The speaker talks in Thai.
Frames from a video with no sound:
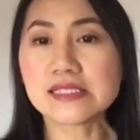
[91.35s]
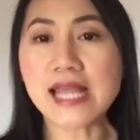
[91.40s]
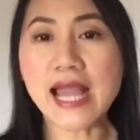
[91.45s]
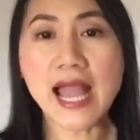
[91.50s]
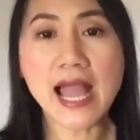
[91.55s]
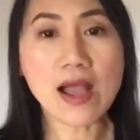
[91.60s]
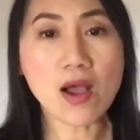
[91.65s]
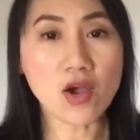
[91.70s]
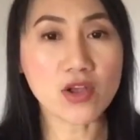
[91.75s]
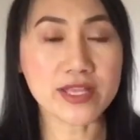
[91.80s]

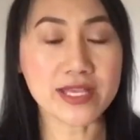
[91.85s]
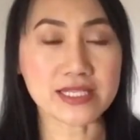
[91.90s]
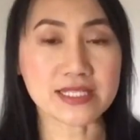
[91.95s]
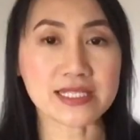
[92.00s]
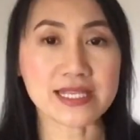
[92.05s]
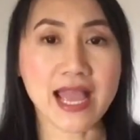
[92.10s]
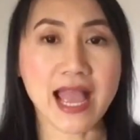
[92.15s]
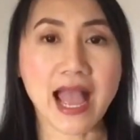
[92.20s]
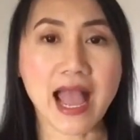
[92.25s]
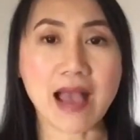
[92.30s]
ถ้าออนอยาก
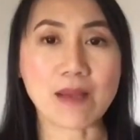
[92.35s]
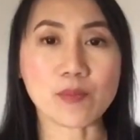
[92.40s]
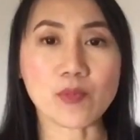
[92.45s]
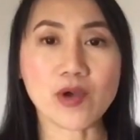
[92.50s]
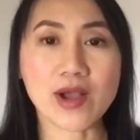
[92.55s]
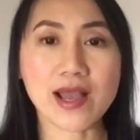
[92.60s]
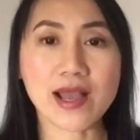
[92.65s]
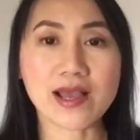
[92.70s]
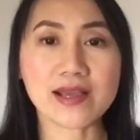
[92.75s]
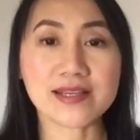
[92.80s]
จะถาม
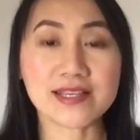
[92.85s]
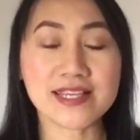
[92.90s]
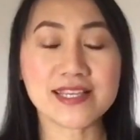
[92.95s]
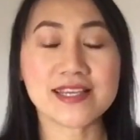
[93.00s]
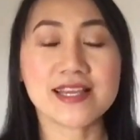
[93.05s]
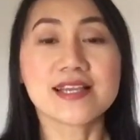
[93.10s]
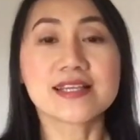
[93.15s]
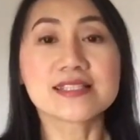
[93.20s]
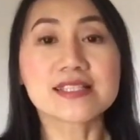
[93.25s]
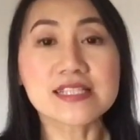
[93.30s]
ว่าเอ้ย
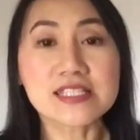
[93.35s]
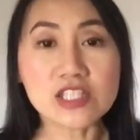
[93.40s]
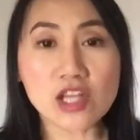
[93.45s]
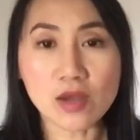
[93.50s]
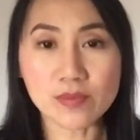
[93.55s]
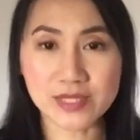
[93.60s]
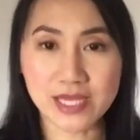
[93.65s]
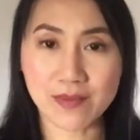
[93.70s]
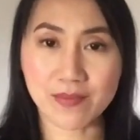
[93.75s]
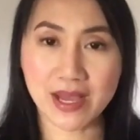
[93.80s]
เธอช
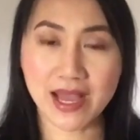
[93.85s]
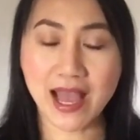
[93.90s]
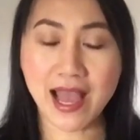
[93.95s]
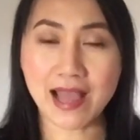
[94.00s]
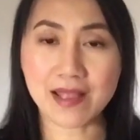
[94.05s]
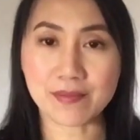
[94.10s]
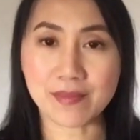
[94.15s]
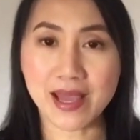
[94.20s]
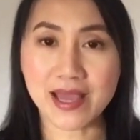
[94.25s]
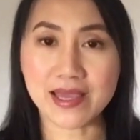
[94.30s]
อบทำอา
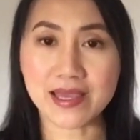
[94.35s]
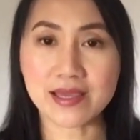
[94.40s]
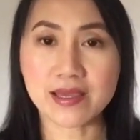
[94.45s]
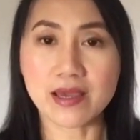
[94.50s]
หารไหม